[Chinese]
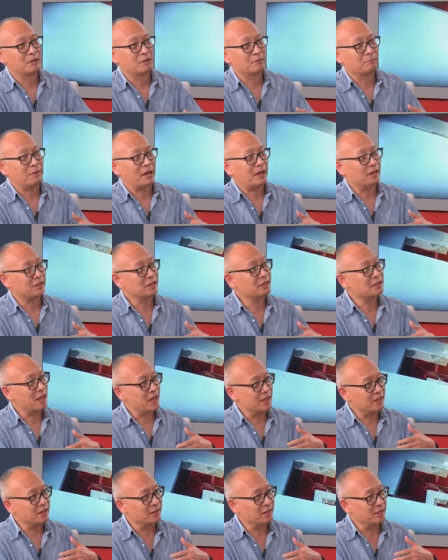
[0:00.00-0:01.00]
把生
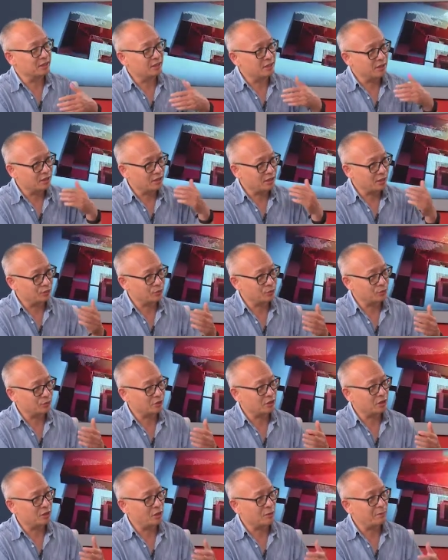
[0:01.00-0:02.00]
产力提上去，
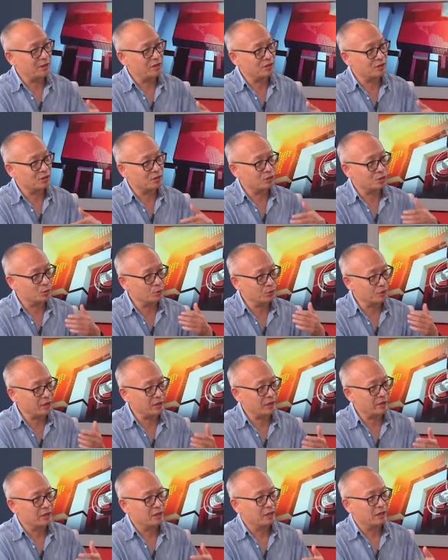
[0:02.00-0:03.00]
让老百姓就
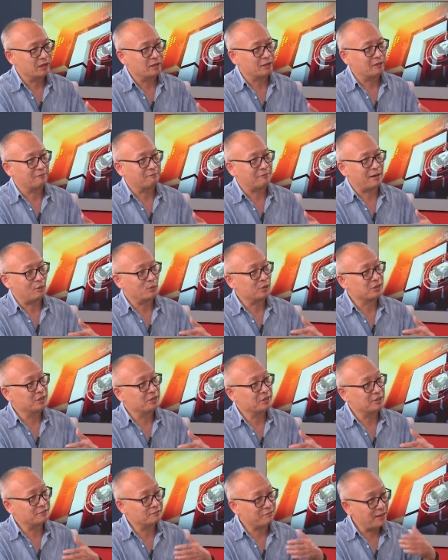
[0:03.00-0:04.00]
业，让法国
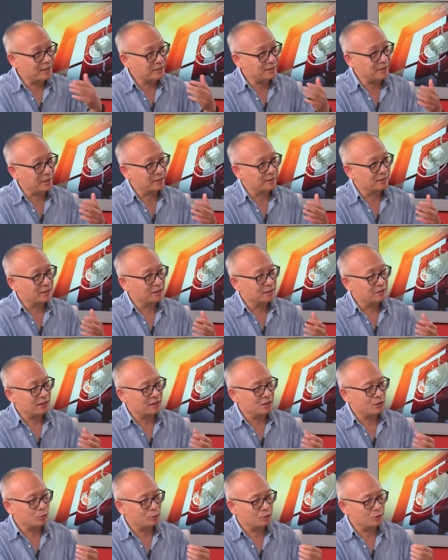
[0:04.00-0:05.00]
经济发展。
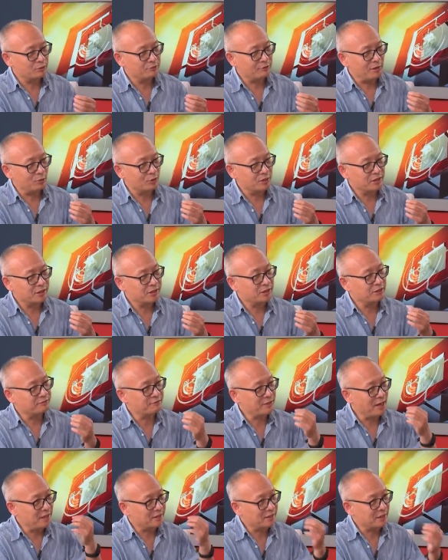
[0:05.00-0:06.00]
它是出于法国经济
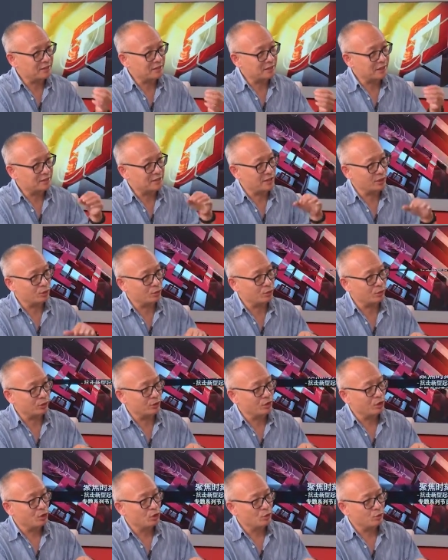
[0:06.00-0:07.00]
发展在减税，
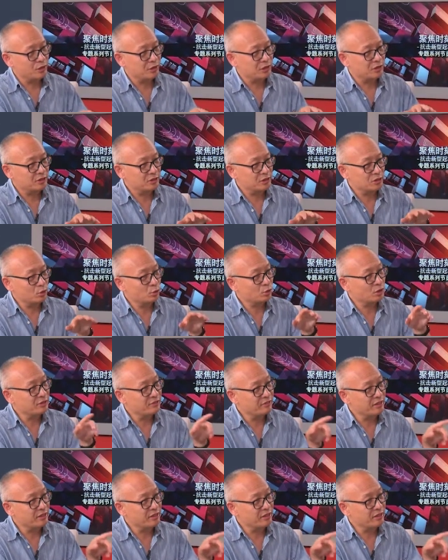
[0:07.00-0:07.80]
所以就是因为